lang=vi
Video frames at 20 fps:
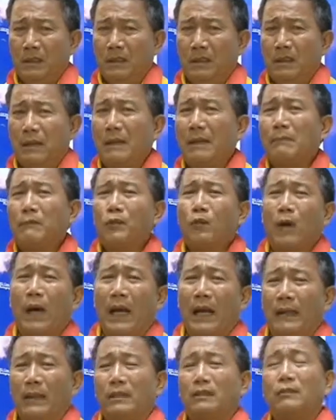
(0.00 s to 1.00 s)
nó đấm tôi
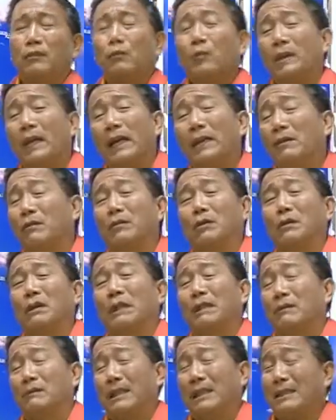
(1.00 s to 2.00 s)
hoài nên tôi muốn đi luôn cho
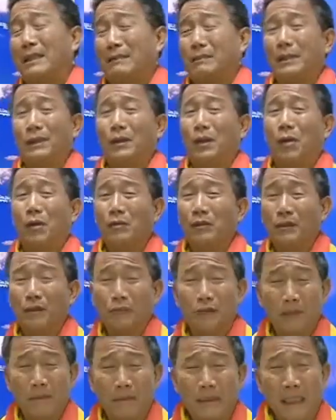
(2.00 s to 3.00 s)
đi đi let me go nó
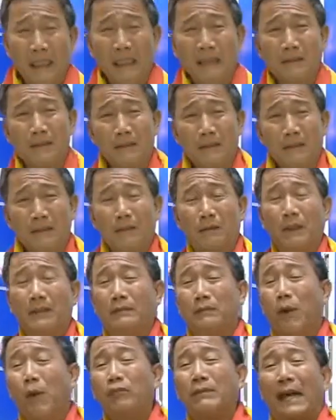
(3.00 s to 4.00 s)
cho mình đi
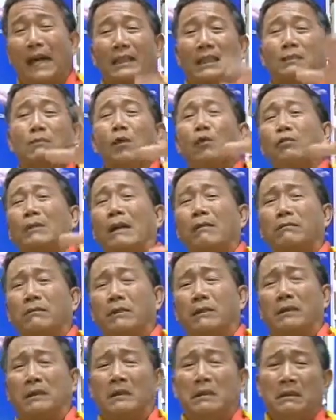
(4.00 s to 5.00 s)
bốn thằng đứng bốn góc
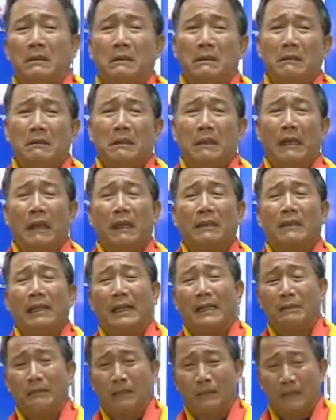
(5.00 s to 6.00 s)
à,
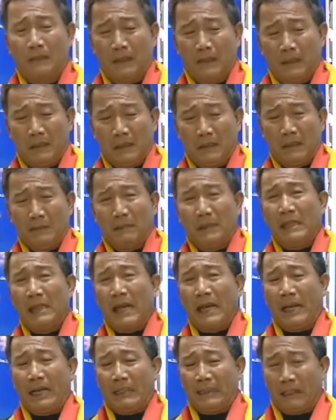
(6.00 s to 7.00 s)
thằng mỹ
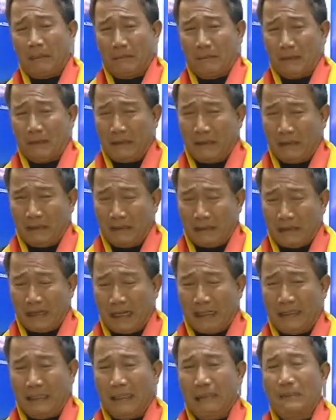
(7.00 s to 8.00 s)
đen thằng
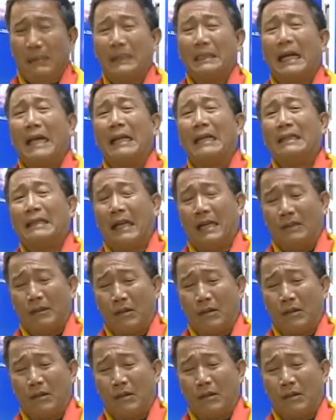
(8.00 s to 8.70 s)
thằng kia mỹ trắng thằng